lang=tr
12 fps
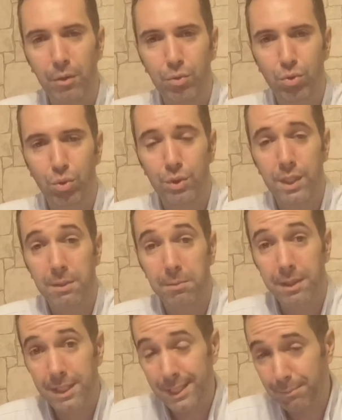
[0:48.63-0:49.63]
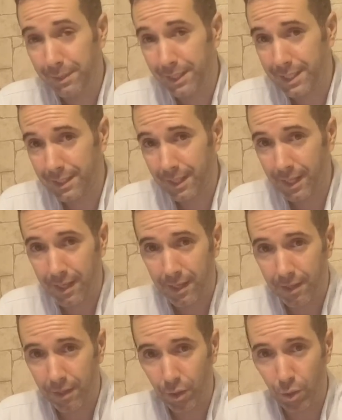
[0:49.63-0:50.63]
Ağustos 2022'de
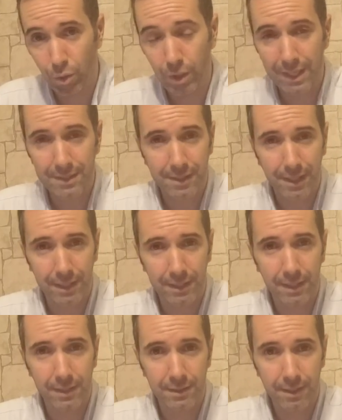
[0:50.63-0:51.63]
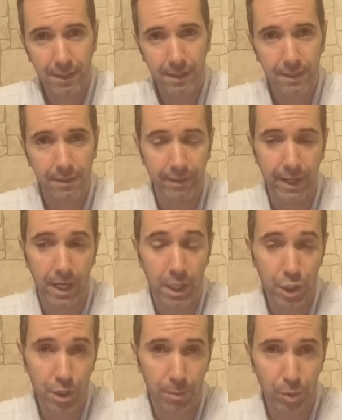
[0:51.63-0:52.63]
öğlen saatlerinde veya
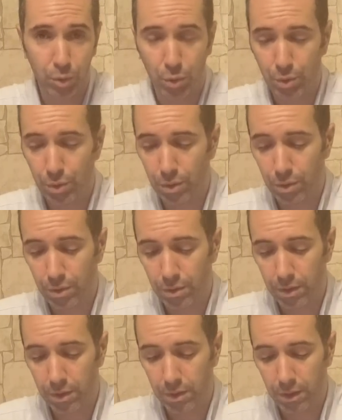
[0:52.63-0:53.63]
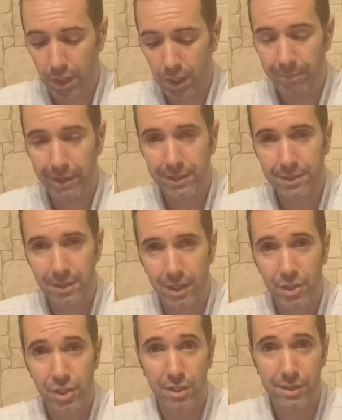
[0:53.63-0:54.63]
akşama doğru haber
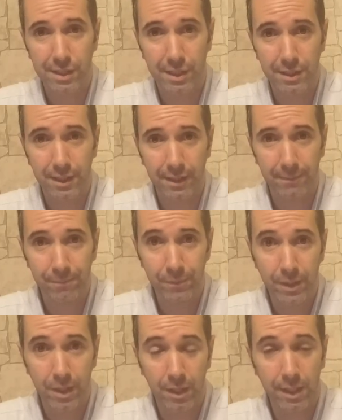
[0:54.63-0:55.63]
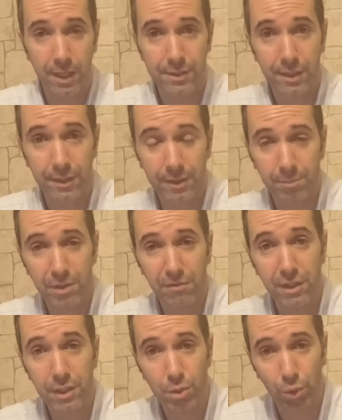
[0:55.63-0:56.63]
ajanslarına Gaziantep'te
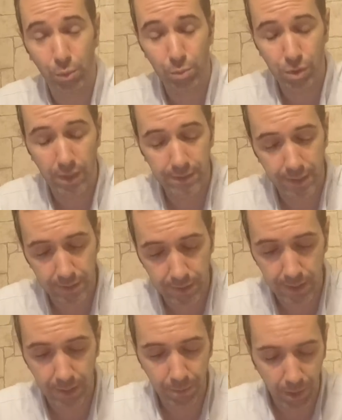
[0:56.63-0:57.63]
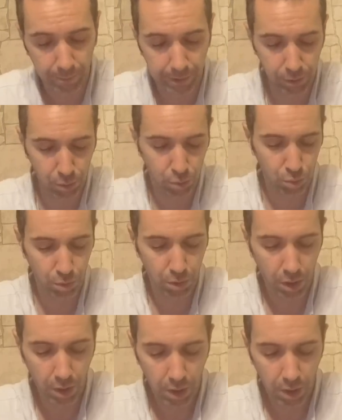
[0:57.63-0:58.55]
feci otobüs kazası diye bir haber düştü.